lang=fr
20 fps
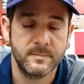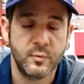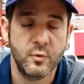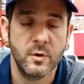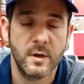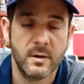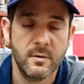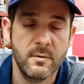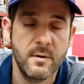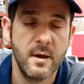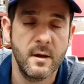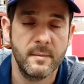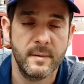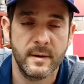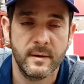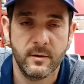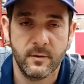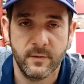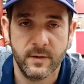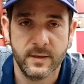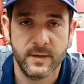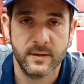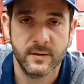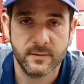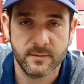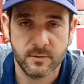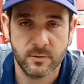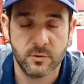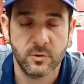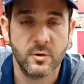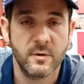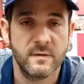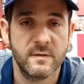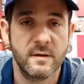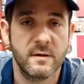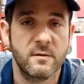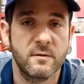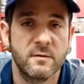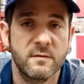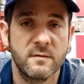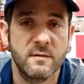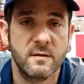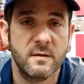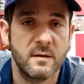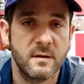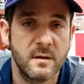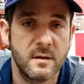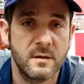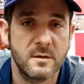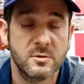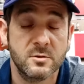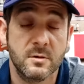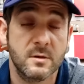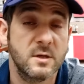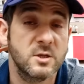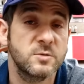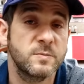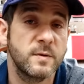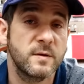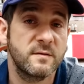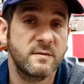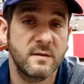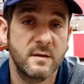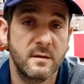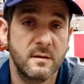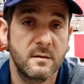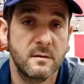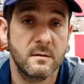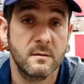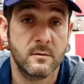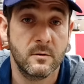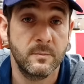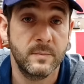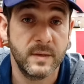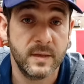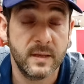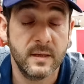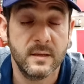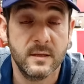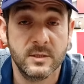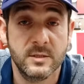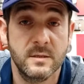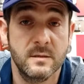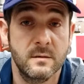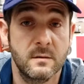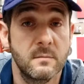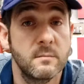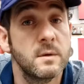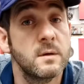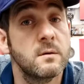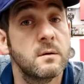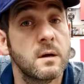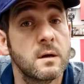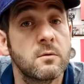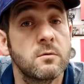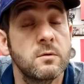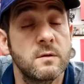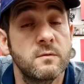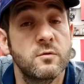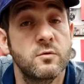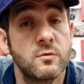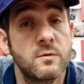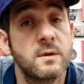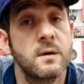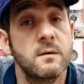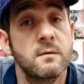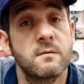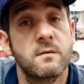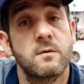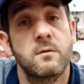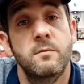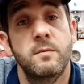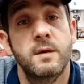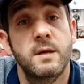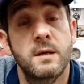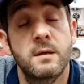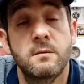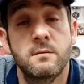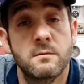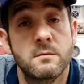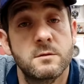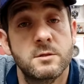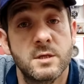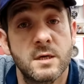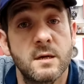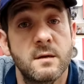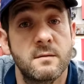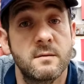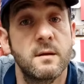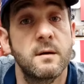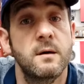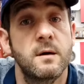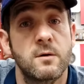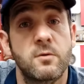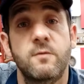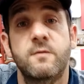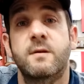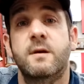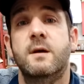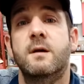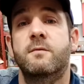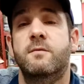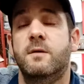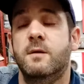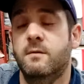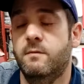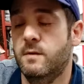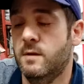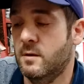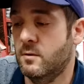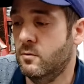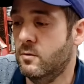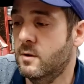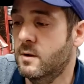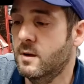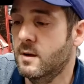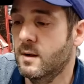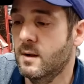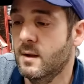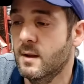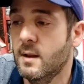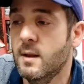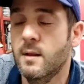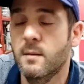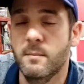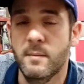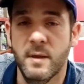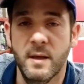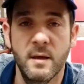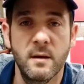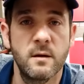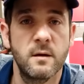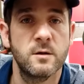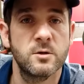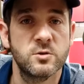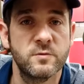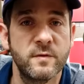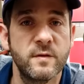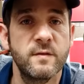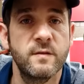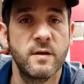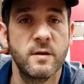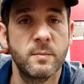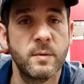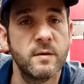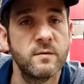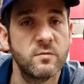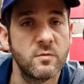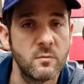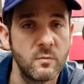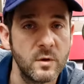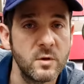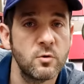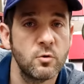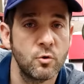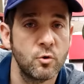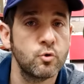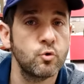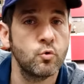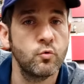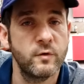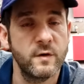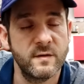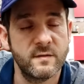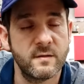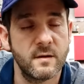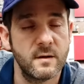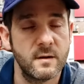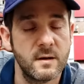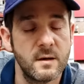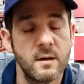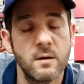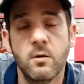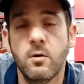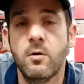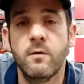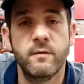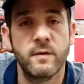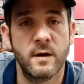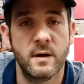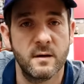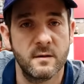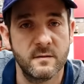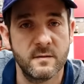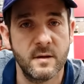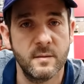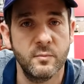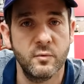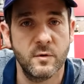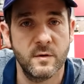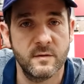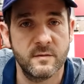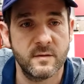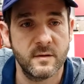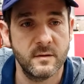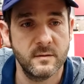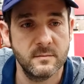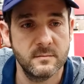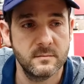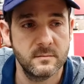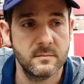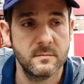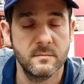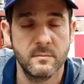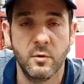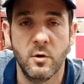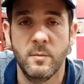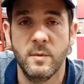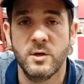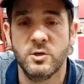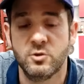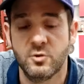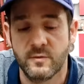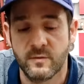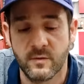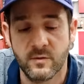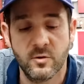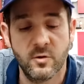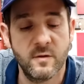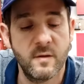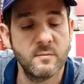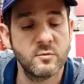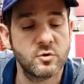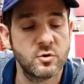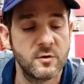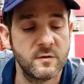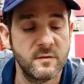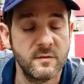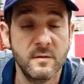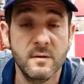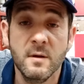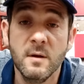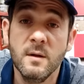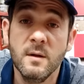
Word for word: plus régulièrement, on va dire. Le truc c'est que c'est, je te le cache pas, c'est compliqué déjà, ben, rien qu'au niveau du temps, c'est compliqué de gérer le temps à consacrer à faire des vidéos. Mais euh, je vais essayer de prendre sur moi, de le trouver ce temps-là, on verra. Ça pour l'instant, première chose. Deuxième chose,